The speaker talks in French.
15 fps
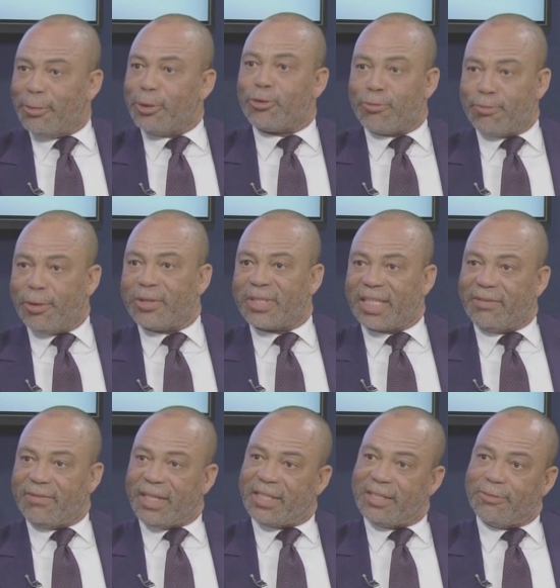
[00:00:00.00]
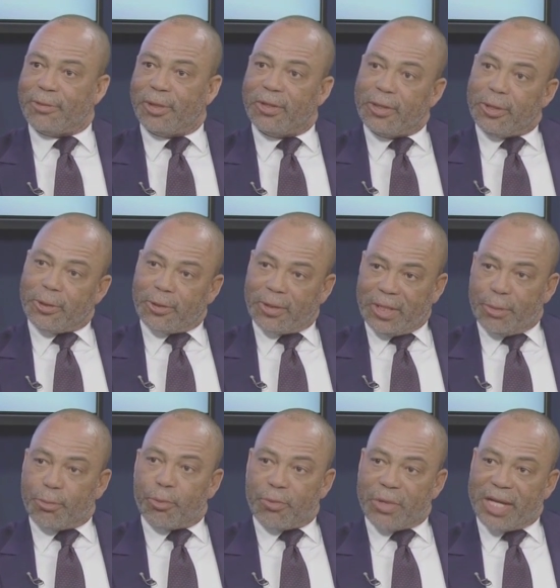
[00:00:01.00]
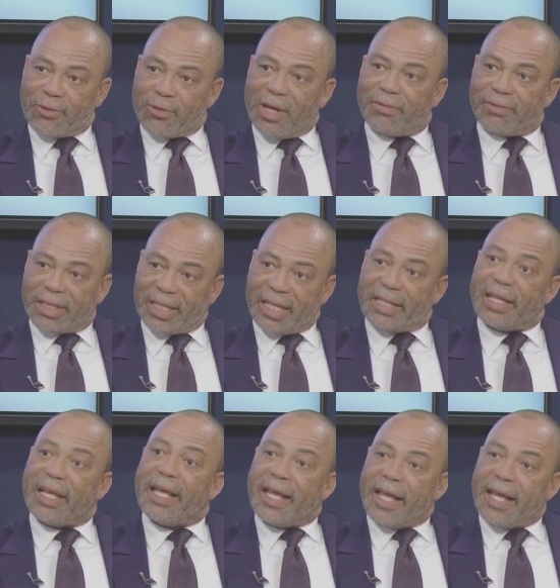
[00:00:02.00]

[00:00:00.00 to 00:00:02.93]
mais je pense qu'effectivement que les populations africaines,